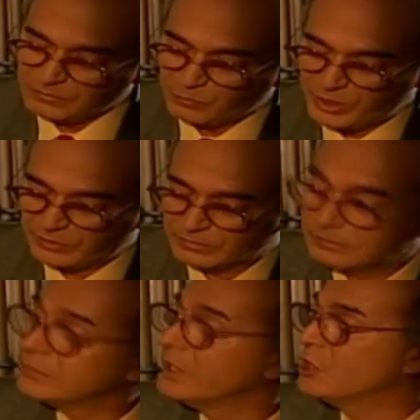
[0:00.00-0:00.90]
Bueno,
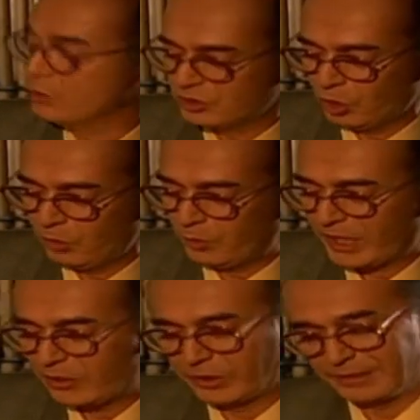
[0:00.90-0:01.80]
eso es todo por
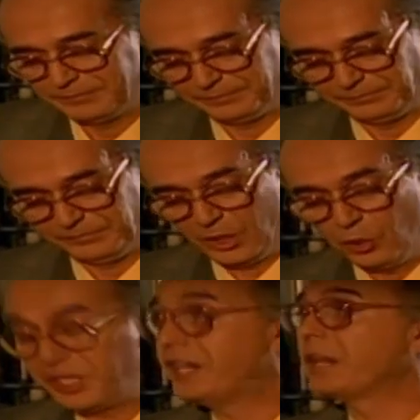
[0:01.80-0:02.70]
ahora.
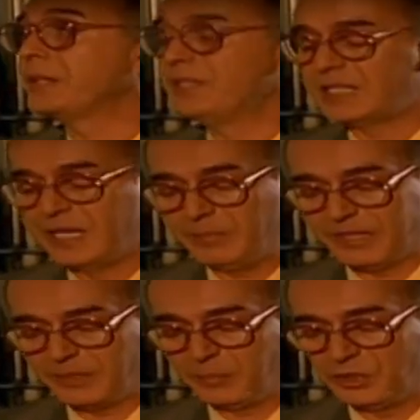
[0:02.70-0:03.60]
Tengo que ir a revisar el
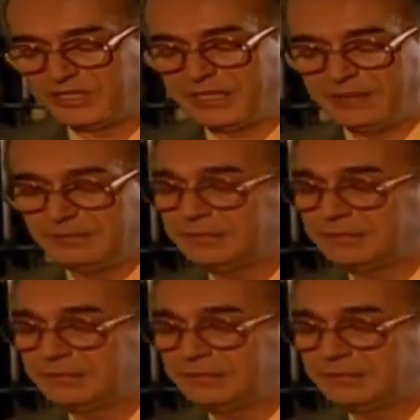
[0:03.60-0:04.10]
parte policial.